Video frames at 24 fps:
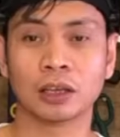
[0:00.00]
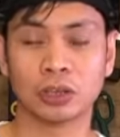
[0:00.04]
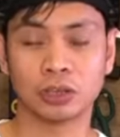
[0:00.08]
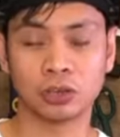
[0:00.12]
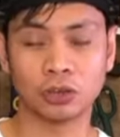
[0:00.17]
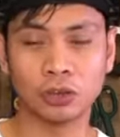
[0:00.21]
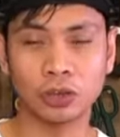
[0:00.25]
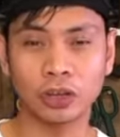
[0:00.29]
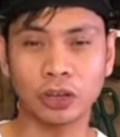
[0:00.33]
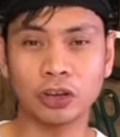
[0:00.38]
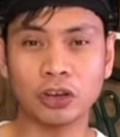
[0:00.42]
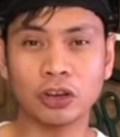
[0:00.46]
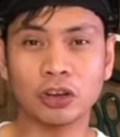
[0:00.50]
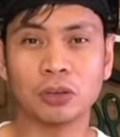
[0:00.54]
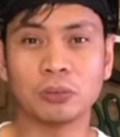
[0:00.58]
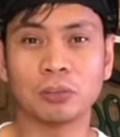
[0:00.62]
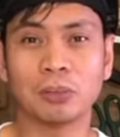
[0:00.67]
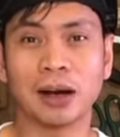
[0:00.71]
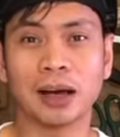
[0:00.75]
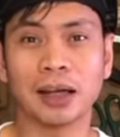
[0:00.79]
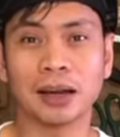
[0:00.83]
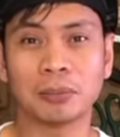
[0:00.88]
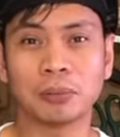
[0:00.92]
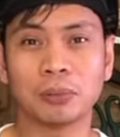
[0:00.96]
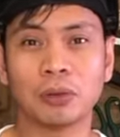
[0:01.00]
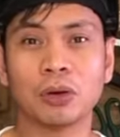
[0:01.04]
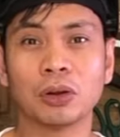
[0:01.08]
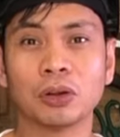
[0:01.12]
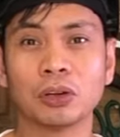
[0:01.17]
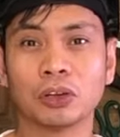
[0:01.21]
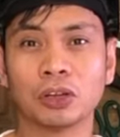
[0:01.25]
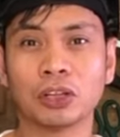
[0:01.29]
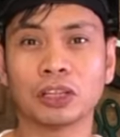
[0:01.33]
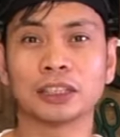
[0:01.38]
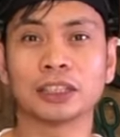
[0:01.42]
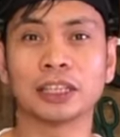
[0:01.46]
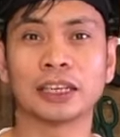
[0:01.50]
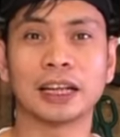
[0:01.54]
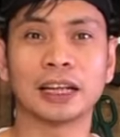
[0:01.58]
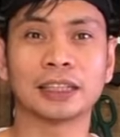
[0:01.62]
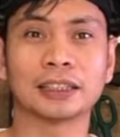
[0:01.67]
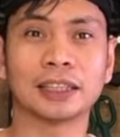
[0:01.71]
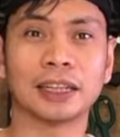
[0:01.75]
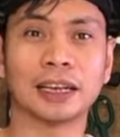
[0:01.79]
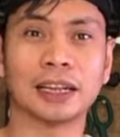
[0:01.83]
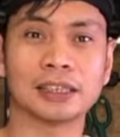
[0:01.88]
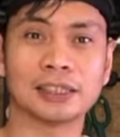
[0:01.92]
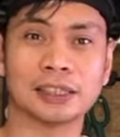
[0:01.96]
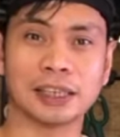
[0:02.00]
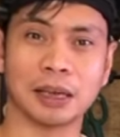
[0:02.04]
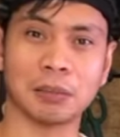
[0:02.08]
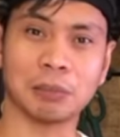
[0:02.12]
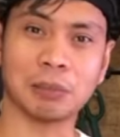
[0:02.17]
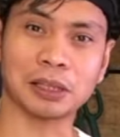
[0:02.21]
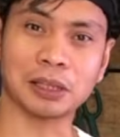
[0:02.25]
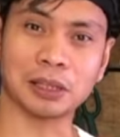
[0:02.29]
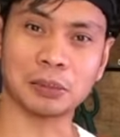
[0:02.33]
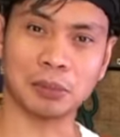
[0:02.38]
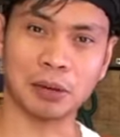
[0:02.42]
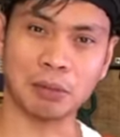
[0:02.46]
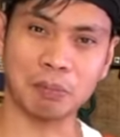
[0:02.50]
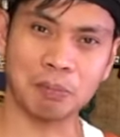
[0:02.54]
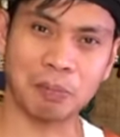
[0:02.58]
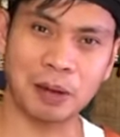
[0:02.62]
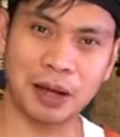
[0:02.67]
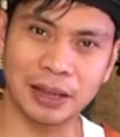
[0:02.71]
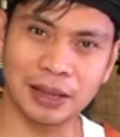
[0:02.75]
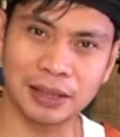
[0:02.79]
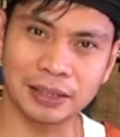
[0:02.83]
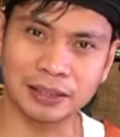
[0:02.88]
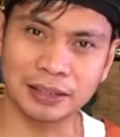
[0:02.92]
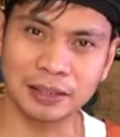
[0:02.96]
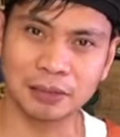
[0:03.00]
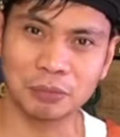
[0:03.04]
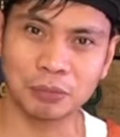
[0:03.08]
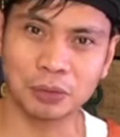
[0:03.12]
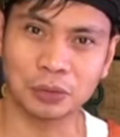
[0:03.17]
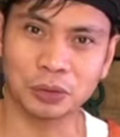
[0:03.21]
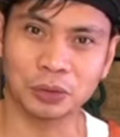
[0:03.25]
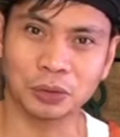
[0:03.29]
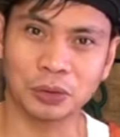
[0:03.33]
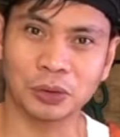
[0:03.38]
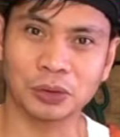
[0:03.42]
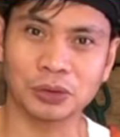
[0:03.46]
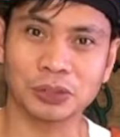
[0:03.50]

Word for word: Yun na yun, marmol, yun ang dinadala sa iba't ibang panig ng mundo.